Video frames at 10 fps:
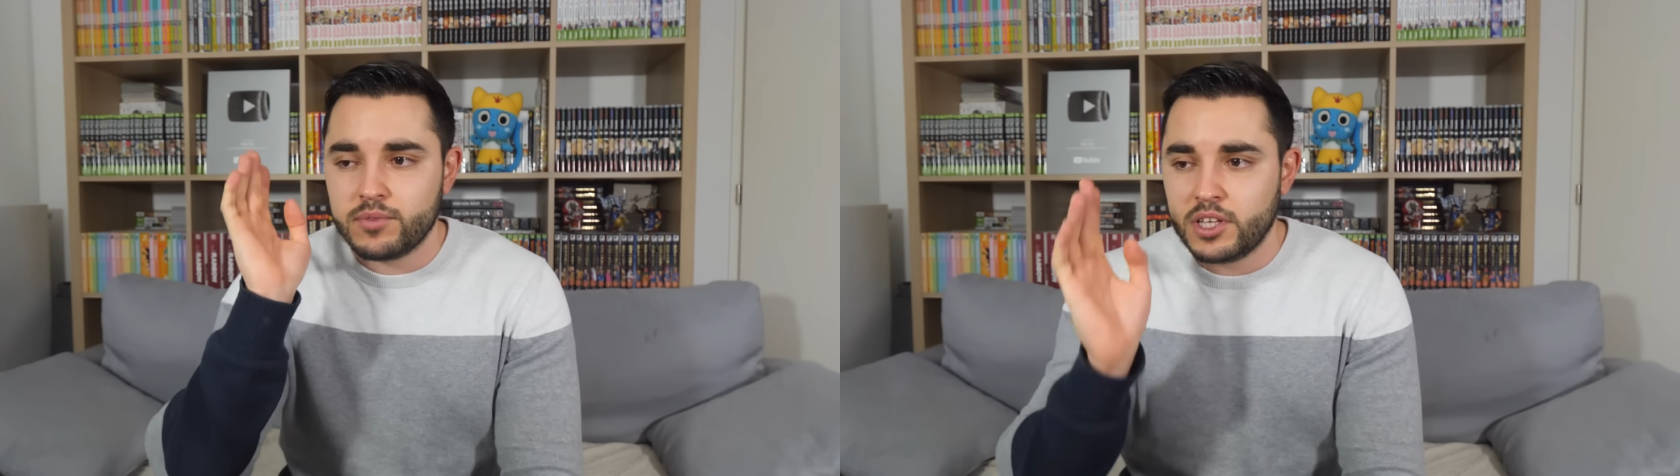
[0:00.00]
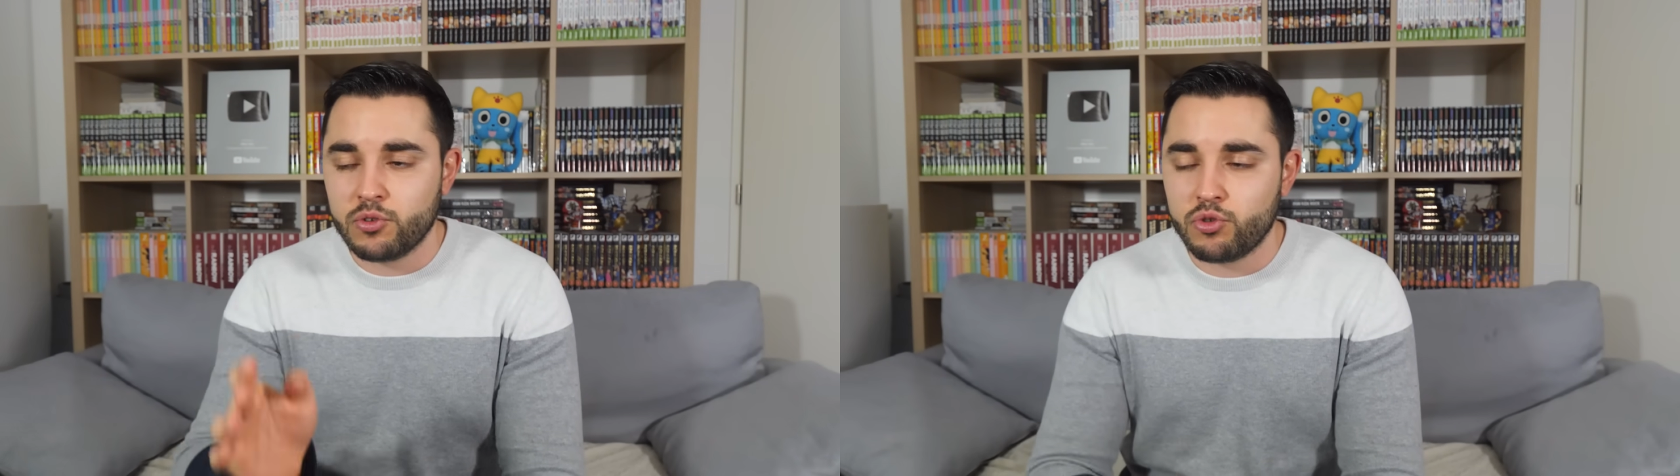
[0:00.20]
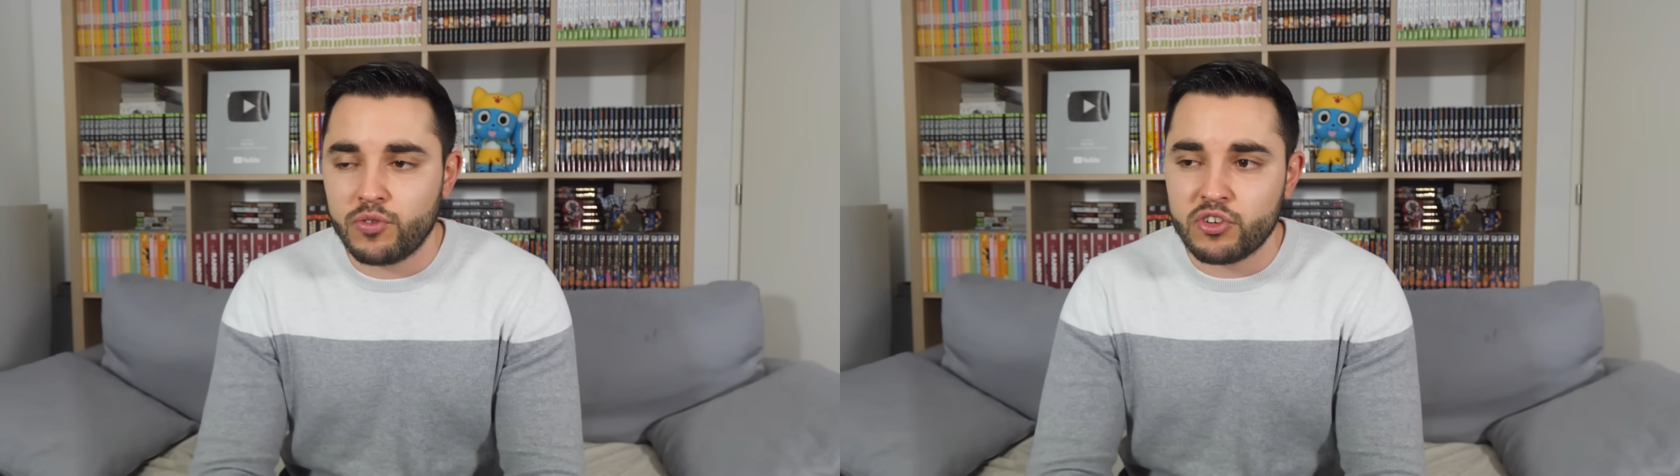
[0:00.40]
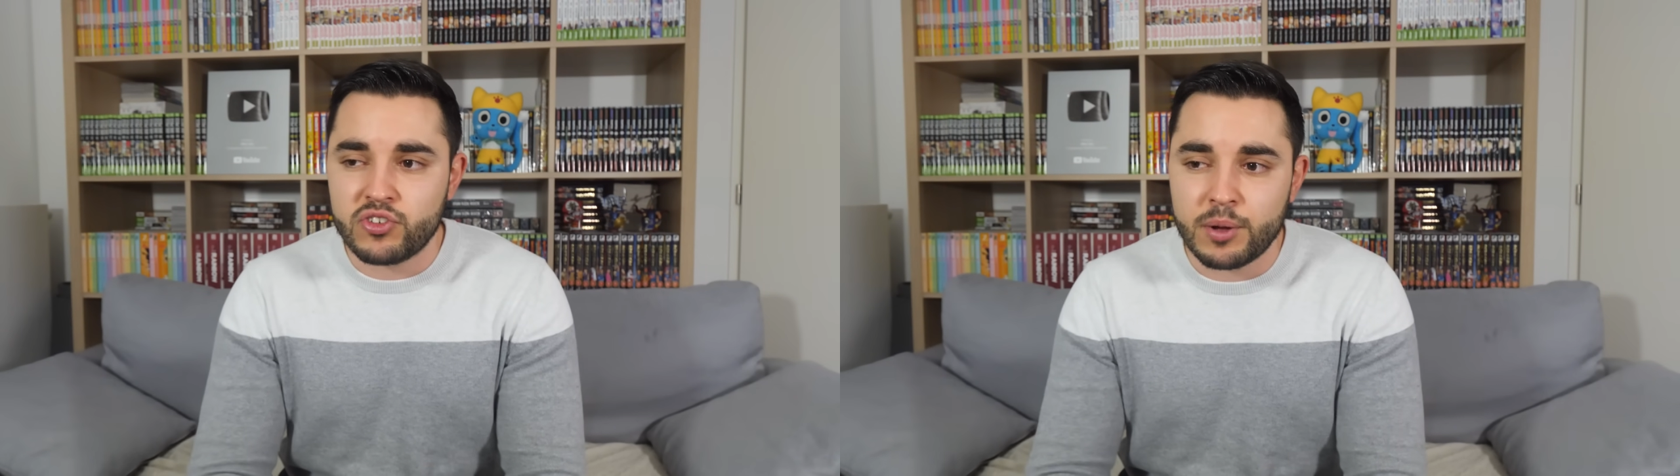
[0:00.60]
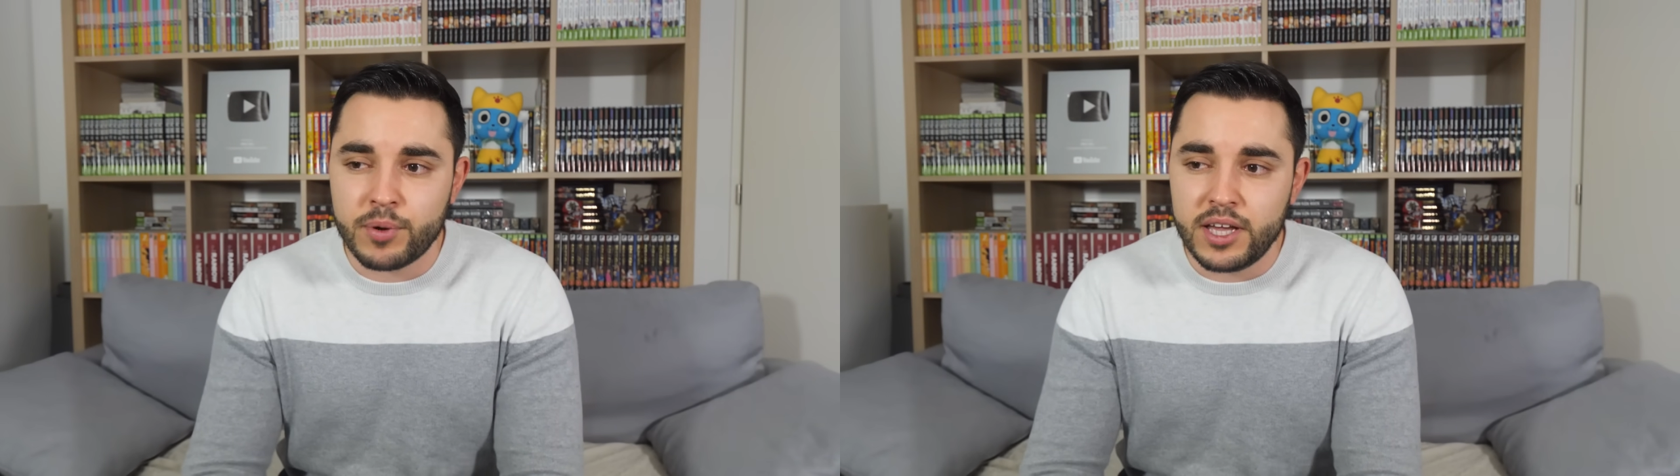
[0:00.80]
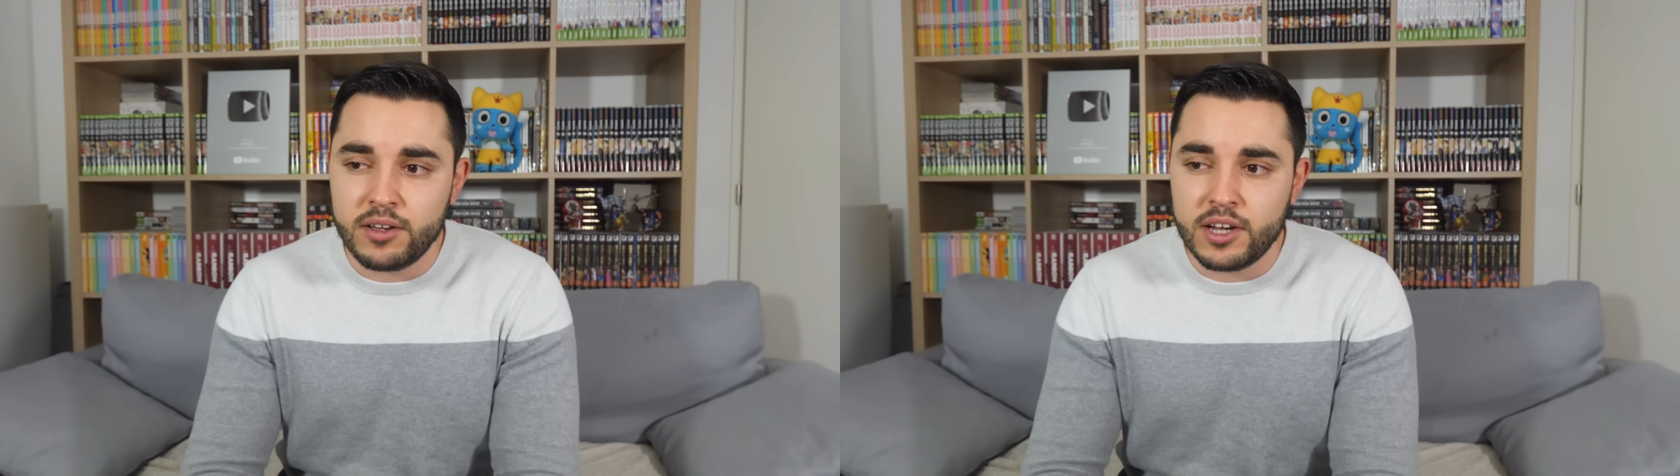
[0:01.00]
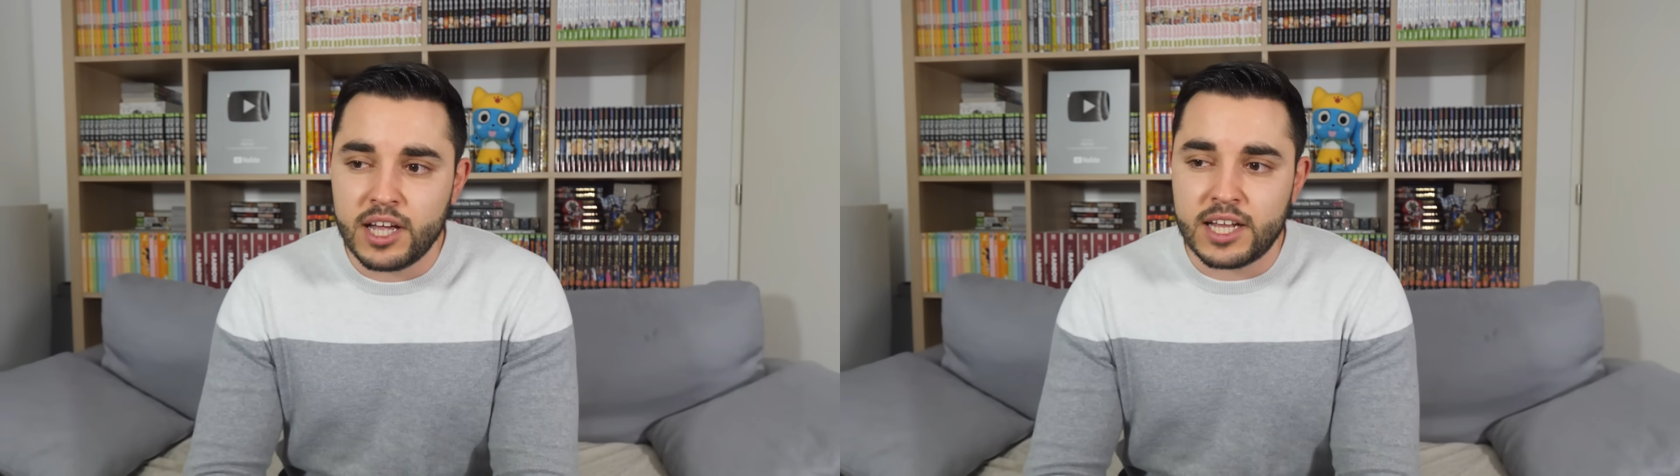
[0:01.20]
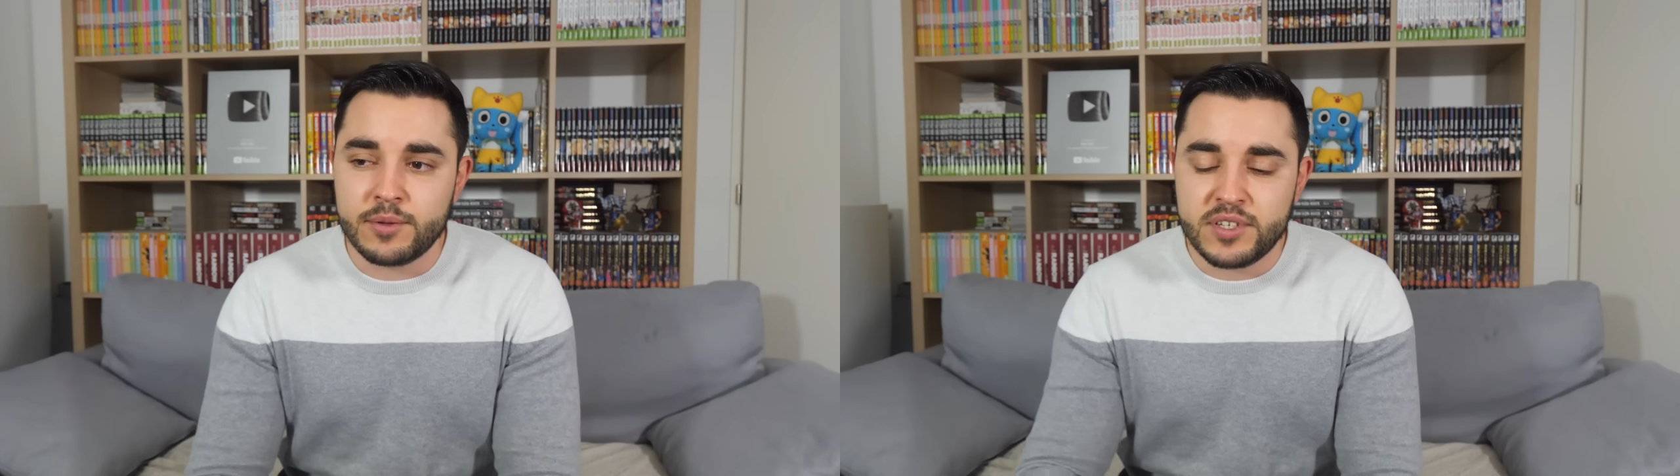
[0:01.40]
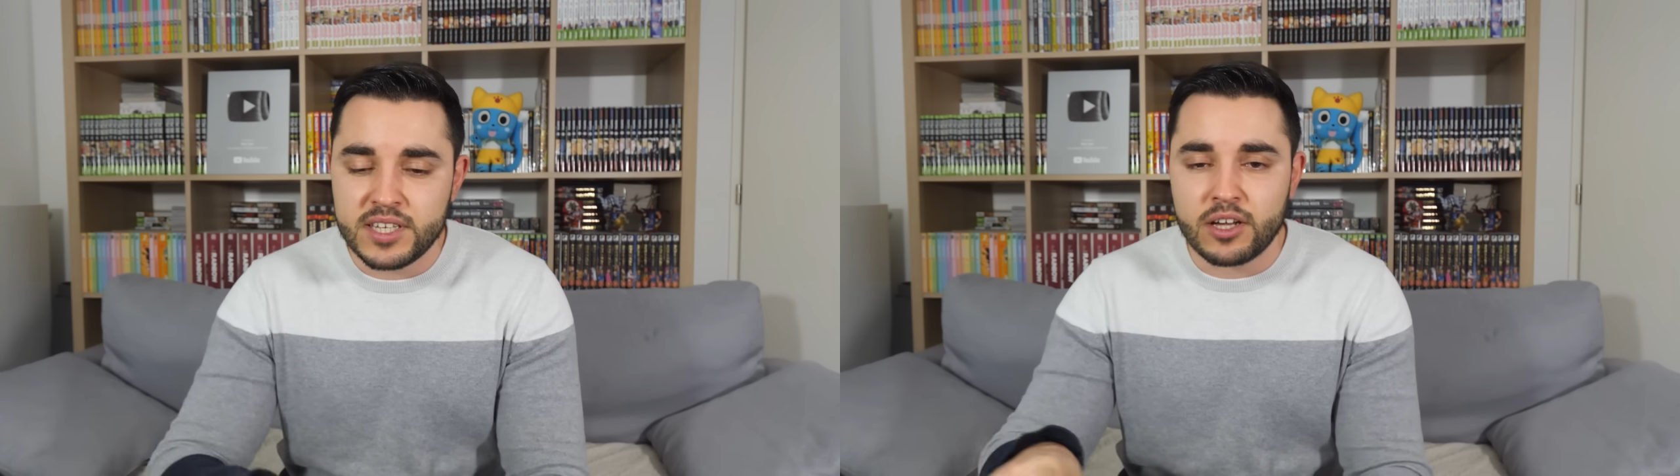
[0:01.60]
ils ont dû le revoir juste après avec les petits